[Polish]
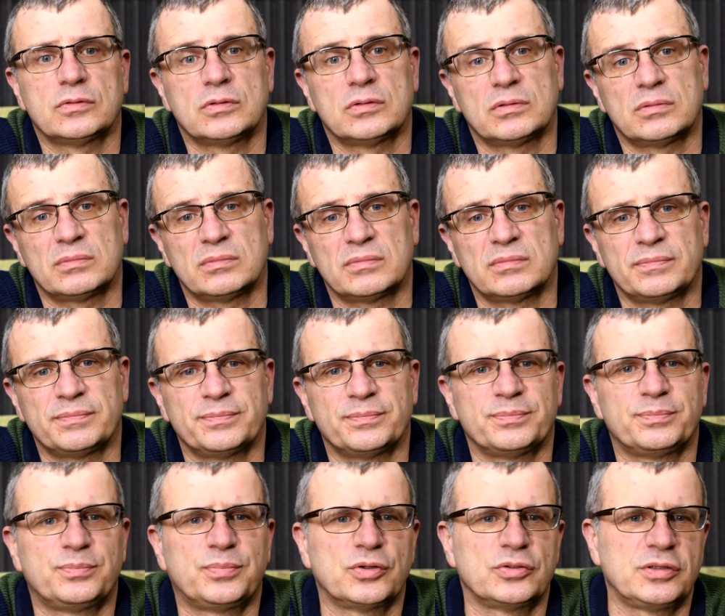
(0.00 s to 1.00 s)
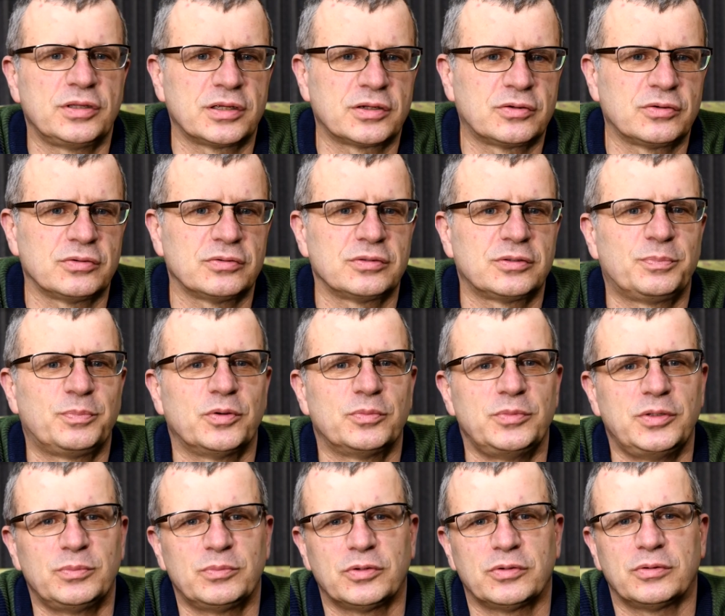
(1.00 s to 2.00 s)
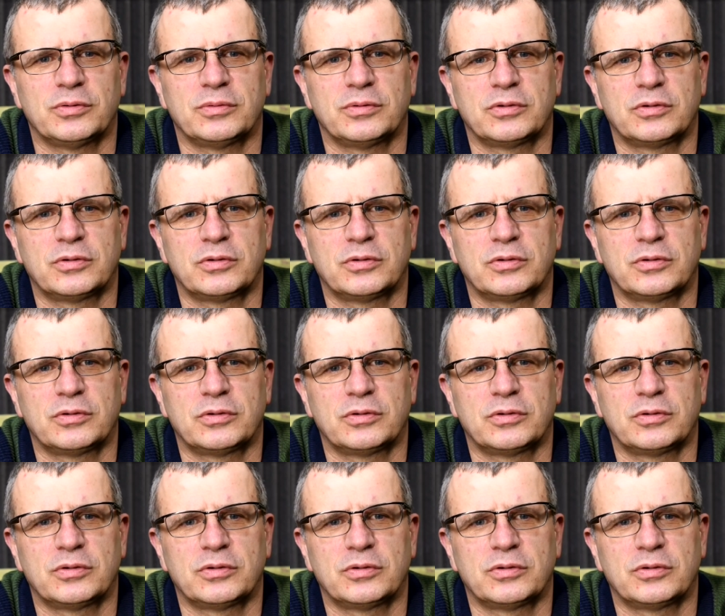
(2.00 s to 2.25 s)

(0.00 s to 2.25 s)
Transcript: No, poniekąd, pomimo